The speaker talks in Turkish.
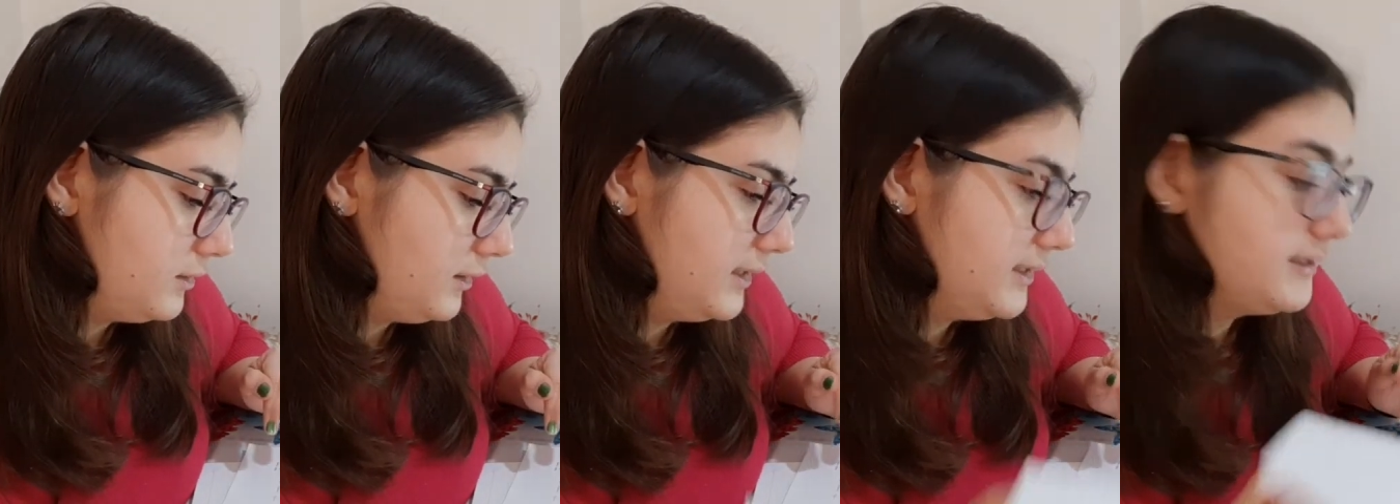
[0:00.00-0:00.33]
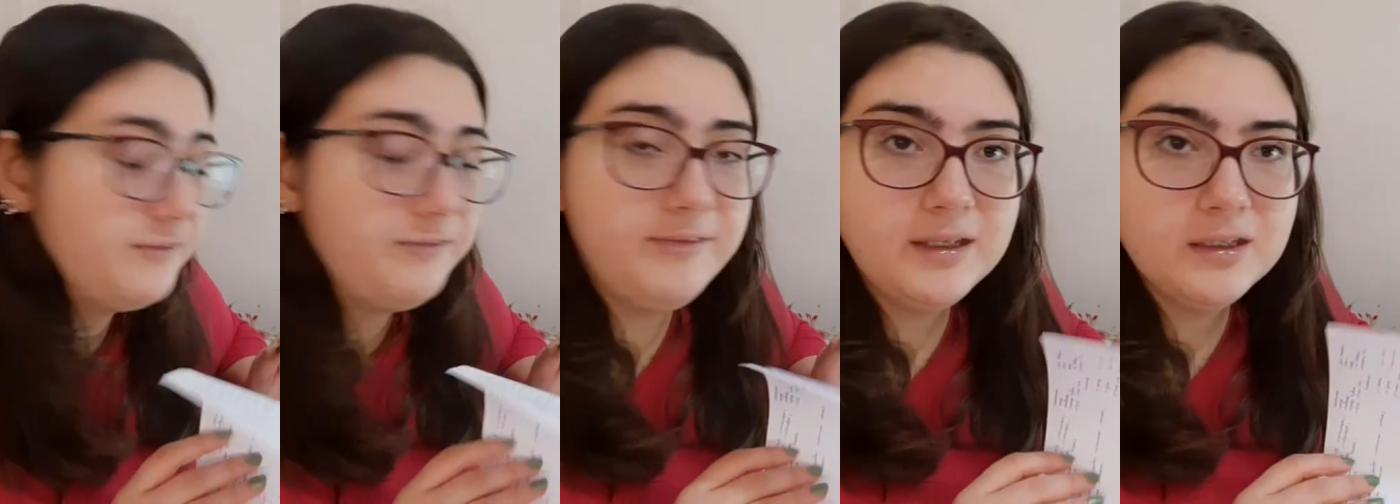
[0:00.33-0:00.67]

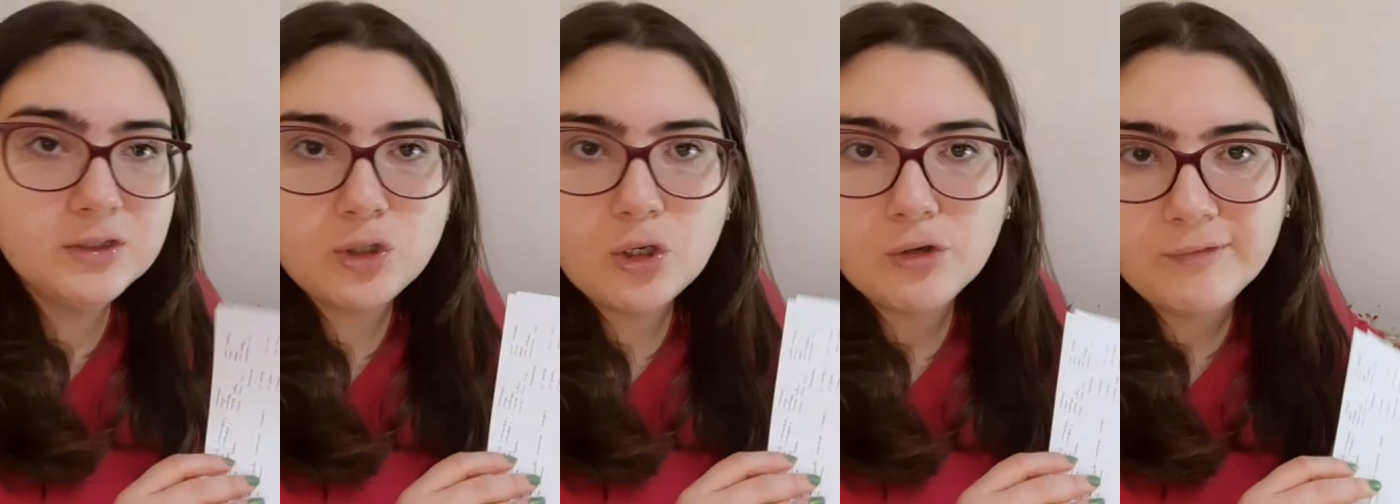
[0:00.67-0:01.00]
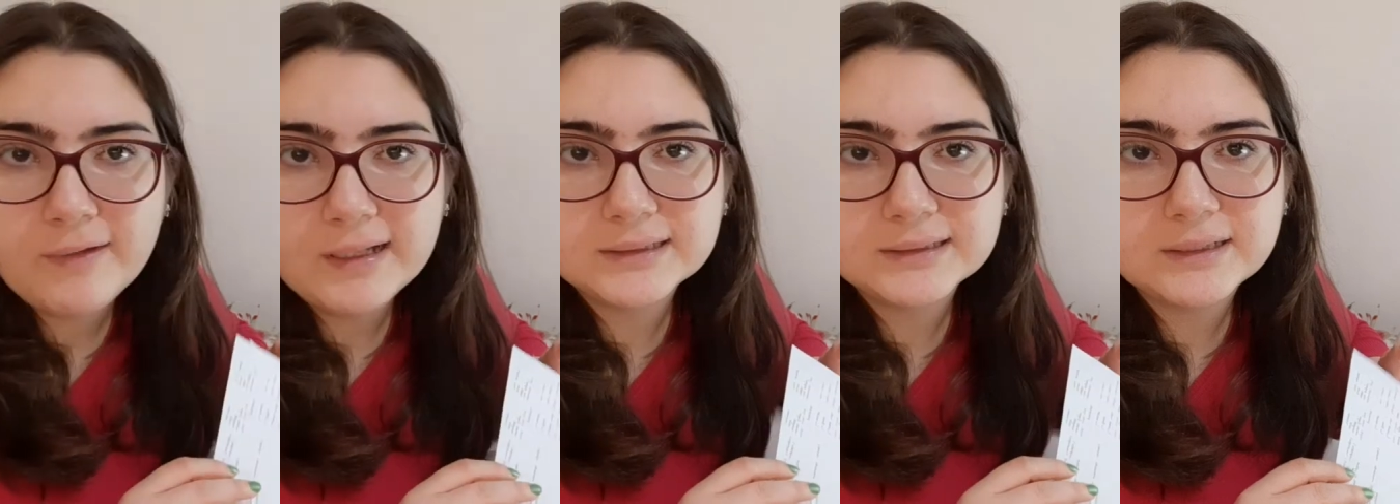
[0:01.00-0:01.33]
grafik çok
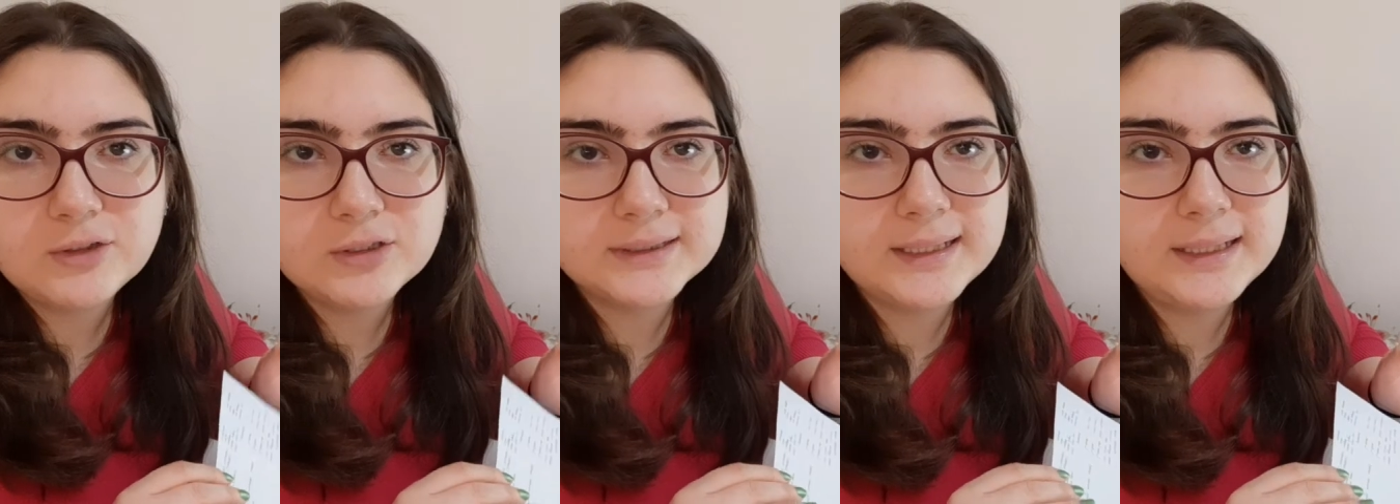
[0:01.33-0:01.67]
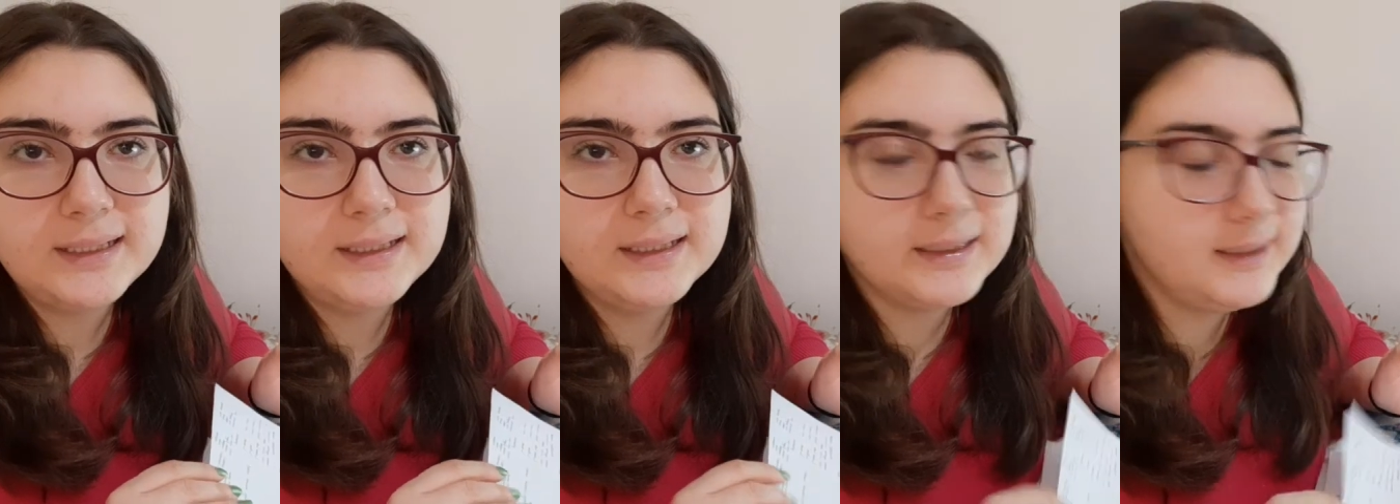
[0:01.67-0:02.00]
fazla
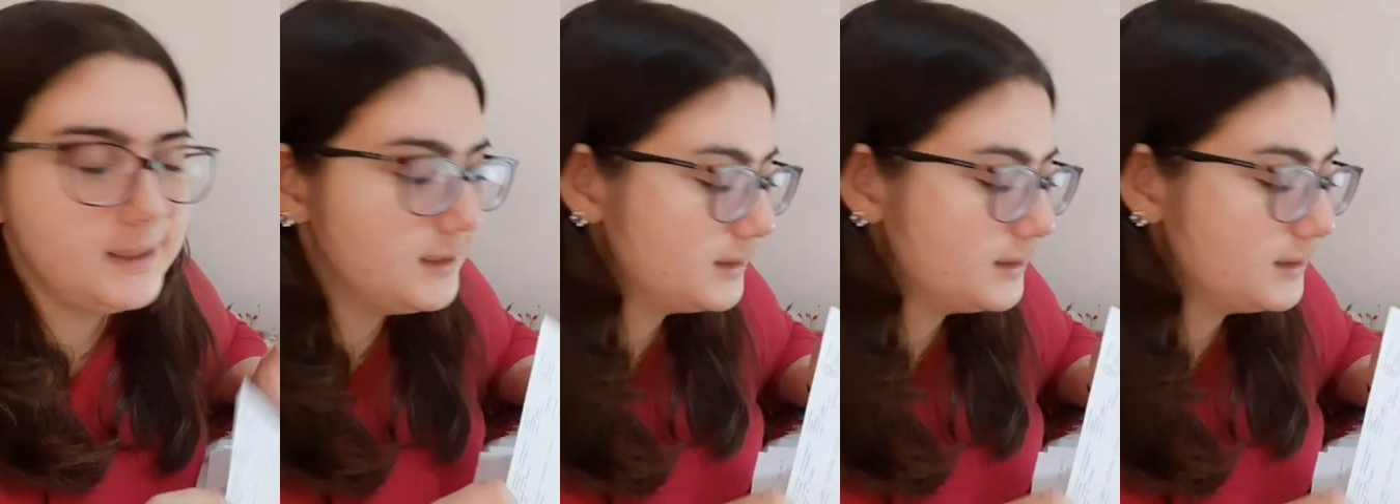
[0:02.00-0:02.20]
özellikle